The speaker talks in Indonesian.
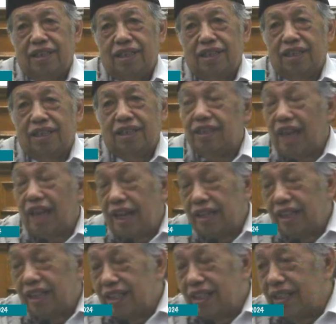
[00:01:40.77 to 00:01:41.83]
ke
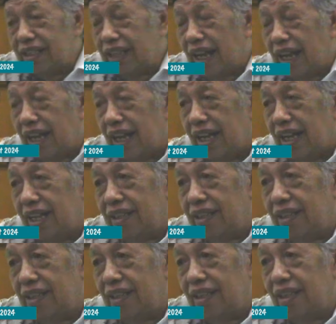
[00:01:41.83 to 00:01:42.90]
dahir kita
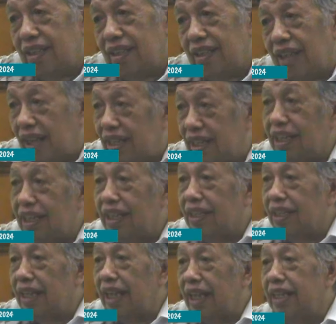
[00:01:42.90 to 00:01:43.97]
dahir
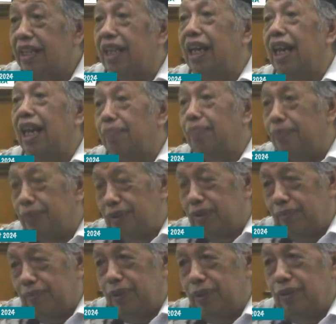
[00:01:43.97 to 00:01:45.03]
kita ini gelap
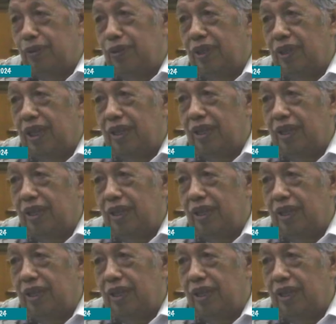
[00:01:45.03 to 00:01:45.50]
sebetulnya